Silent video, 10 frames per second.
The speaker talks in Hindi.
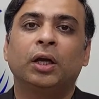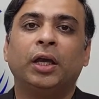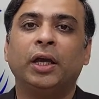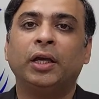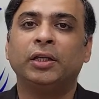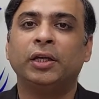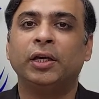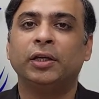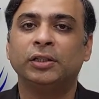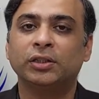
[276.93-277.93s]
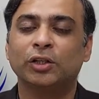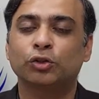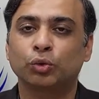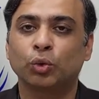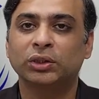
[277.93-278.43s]
कि ये इसका
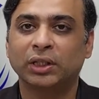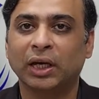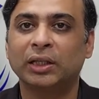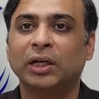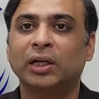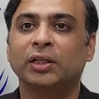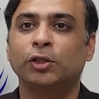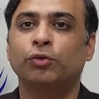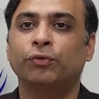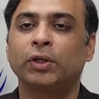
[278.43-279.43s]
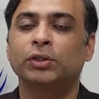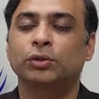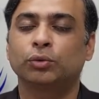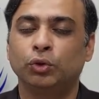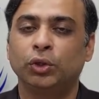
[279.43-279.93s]
सोर्स क्या था ये जो
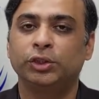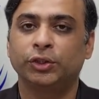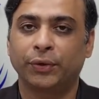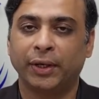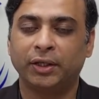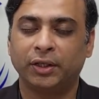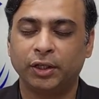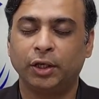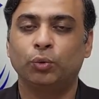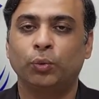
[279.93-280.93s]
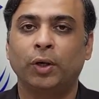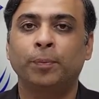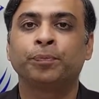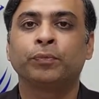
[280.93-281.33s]
फंड्स उन्होंने जनरेट किए हुए हैं